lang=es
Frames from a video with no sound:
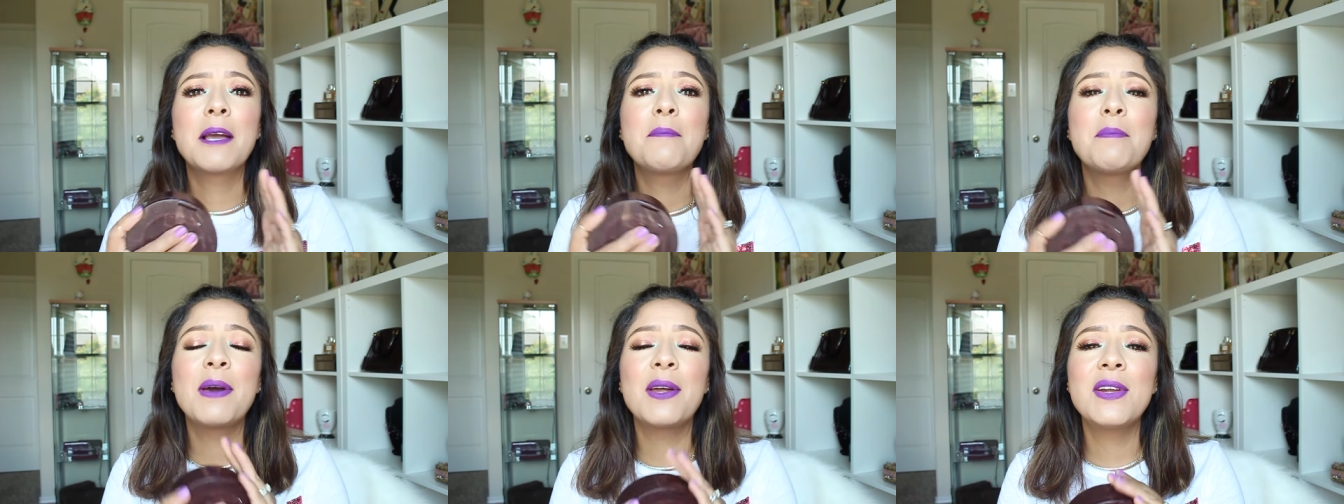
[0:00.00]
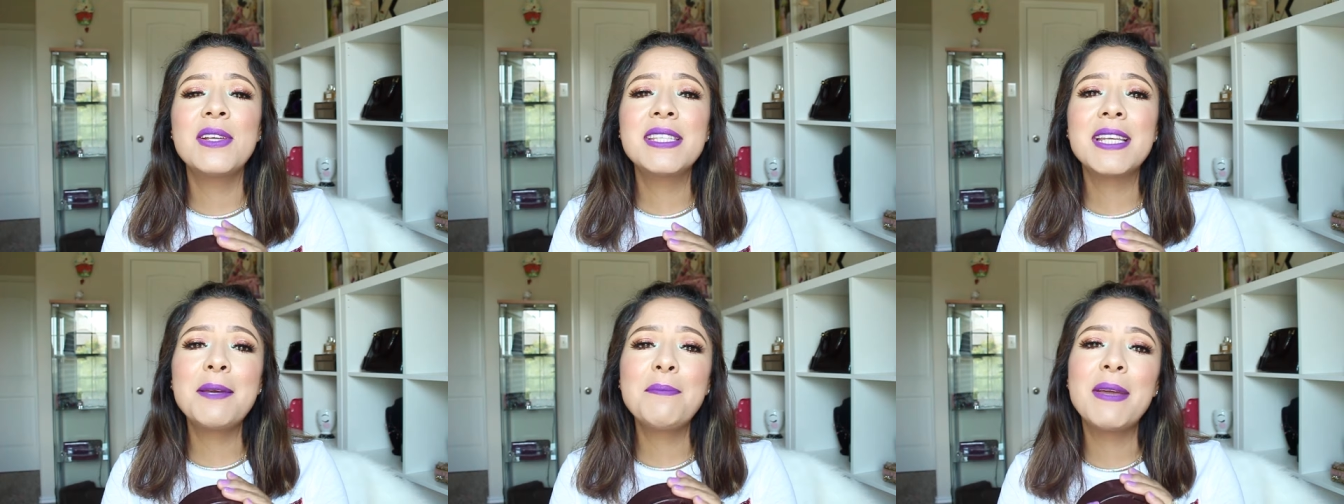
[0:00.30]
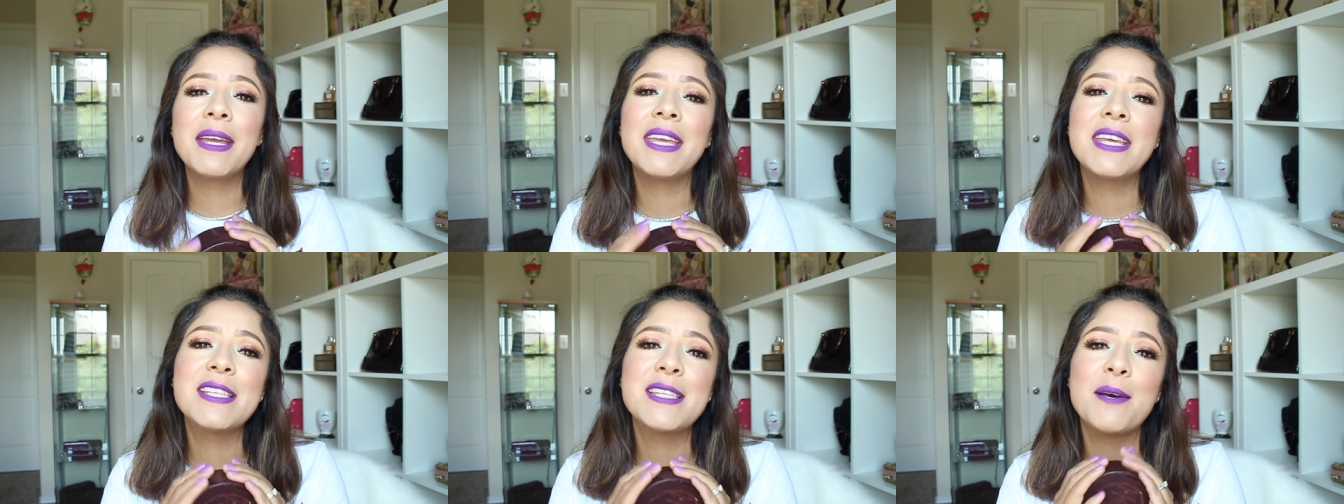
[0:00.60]
pero es que
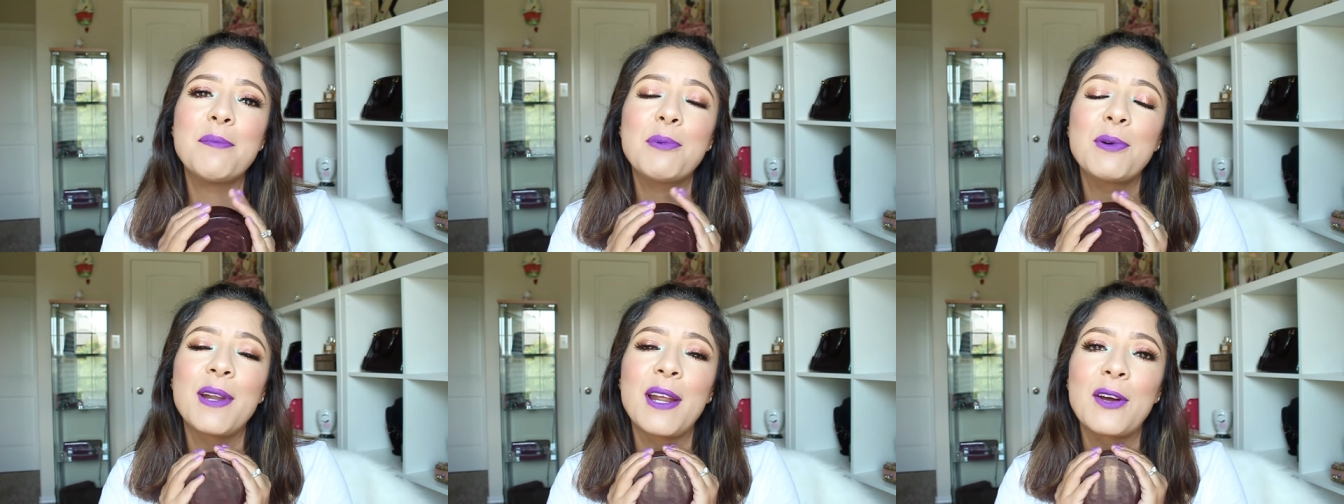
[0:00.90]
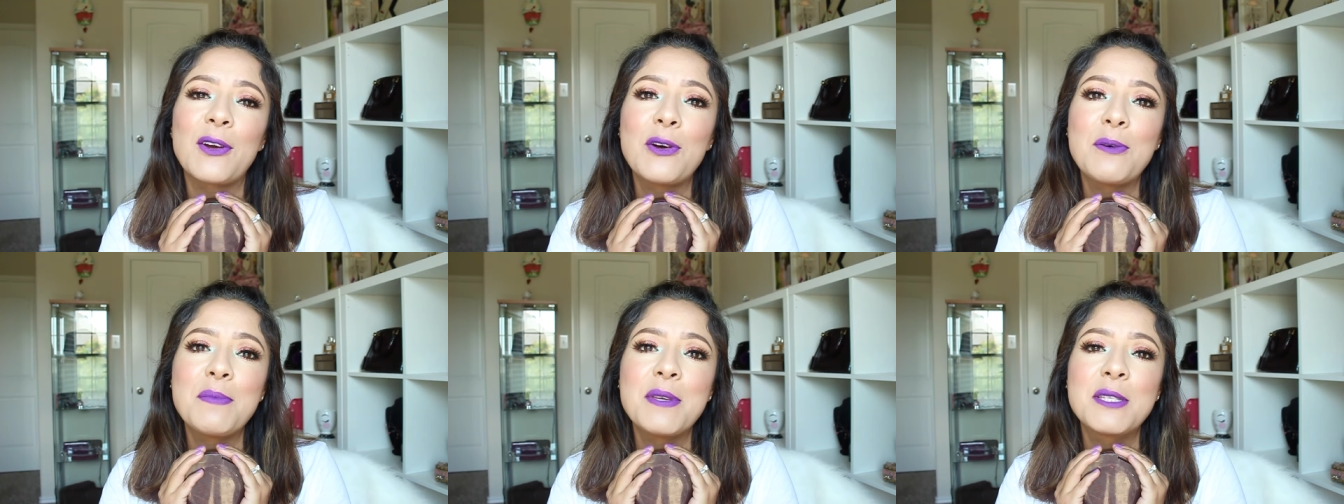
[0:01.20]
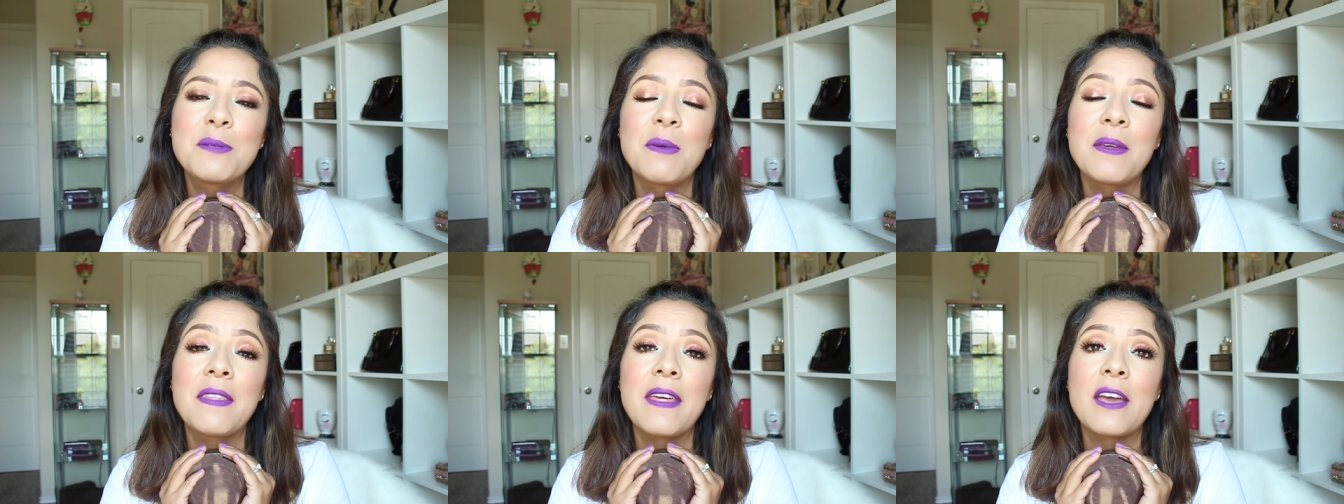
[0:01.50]
me quise apurar con
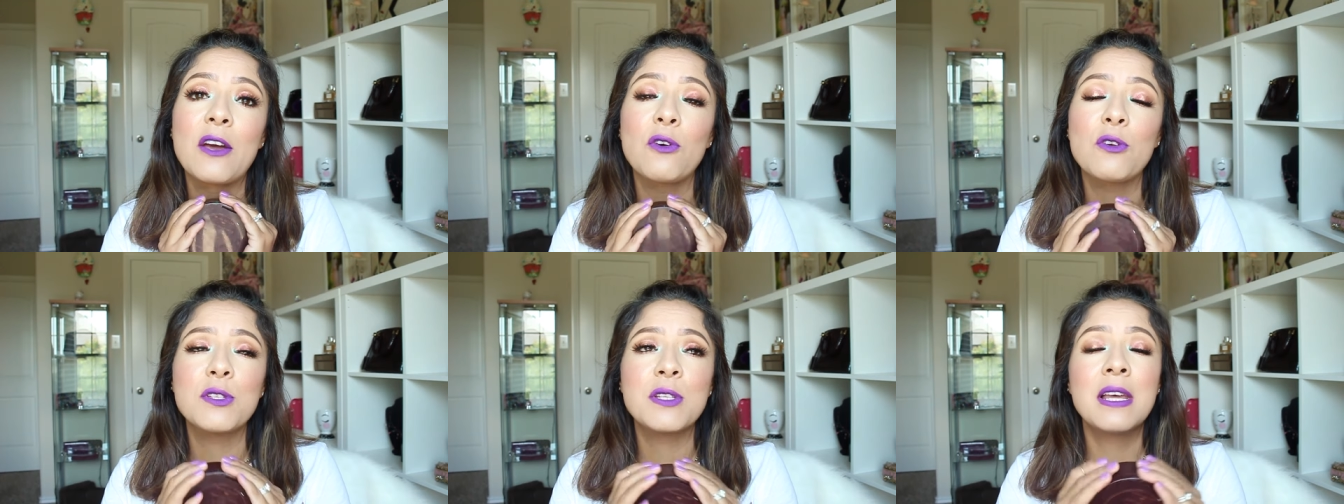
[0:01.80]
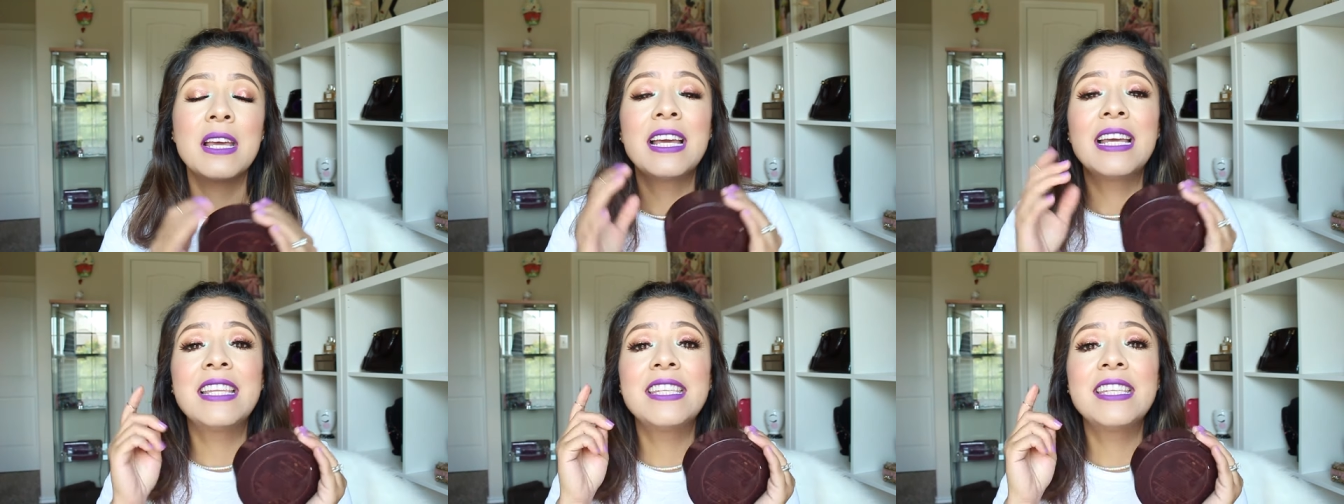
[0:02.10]
mis videos